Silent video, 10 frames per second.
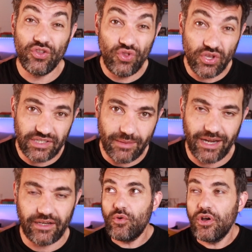No está
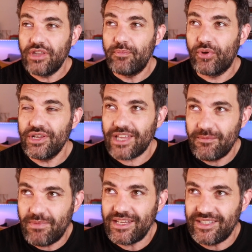mal. Y cuando te pones a
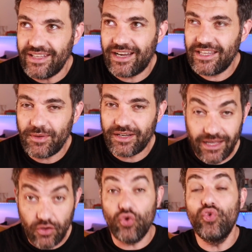investigar de
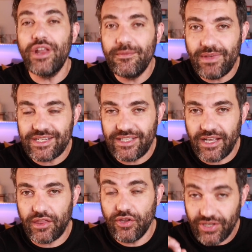verdad, una
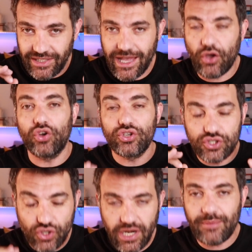investigación que hago
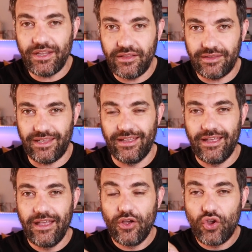solamente
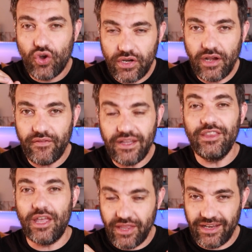con el fin
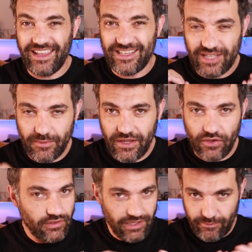de hacer este
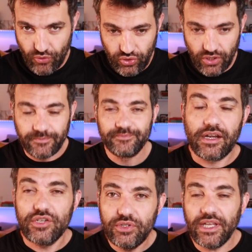vídeo y punto,
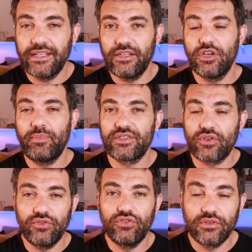resulta que te topas
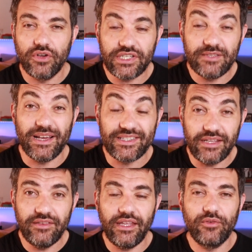con cosas
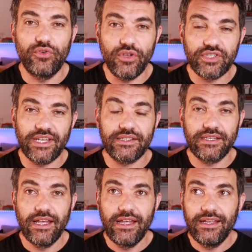bastante curiosas
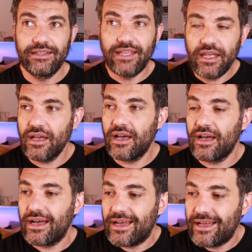que
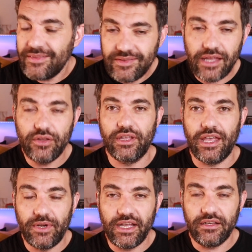han dado
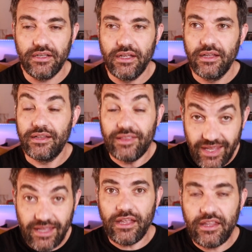que hablar
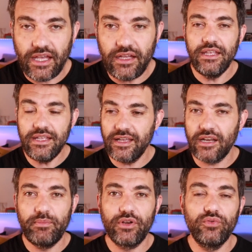de ella y que
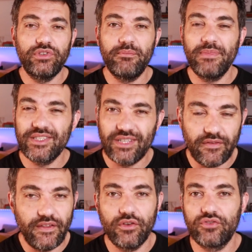repercuten más
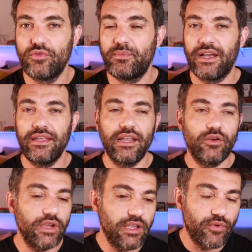tráfico en su página
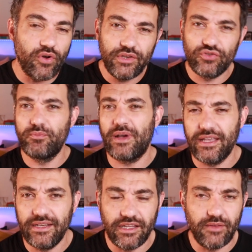web o en su
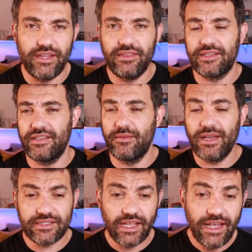página de ventas y
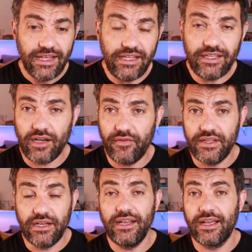demás y que al
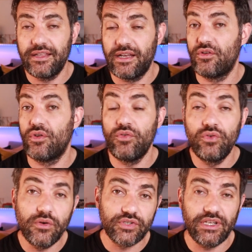final le generan
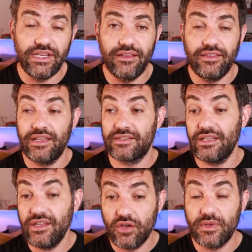nuevos clientes
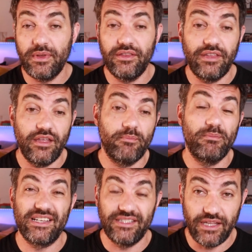y obviamente
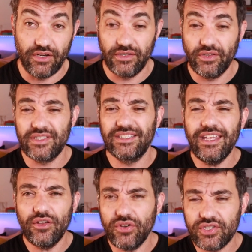más dinero. Entonces,
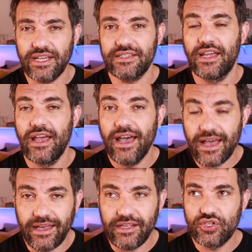¿qué cosas
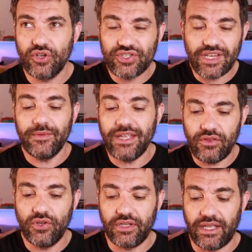ha hecho
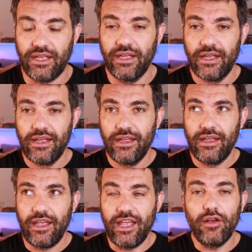sabiendo que
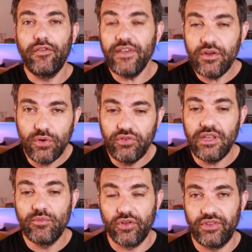el fin
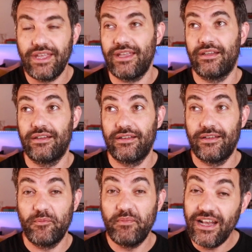último de
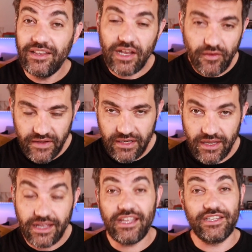Bel
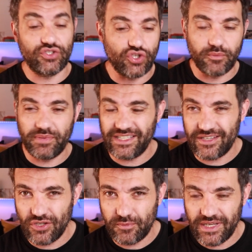Delfín es, sorpresa,
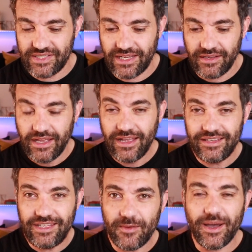sorpresa,
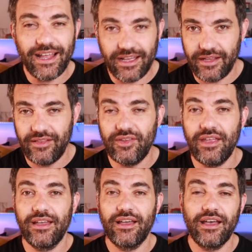llevar a
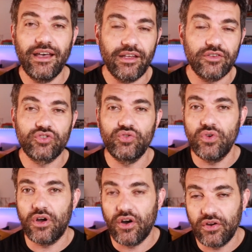gente a
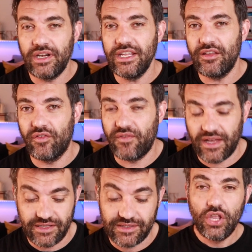su
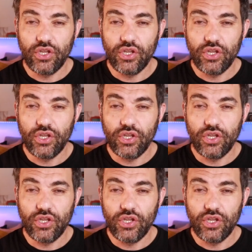OnlyFans.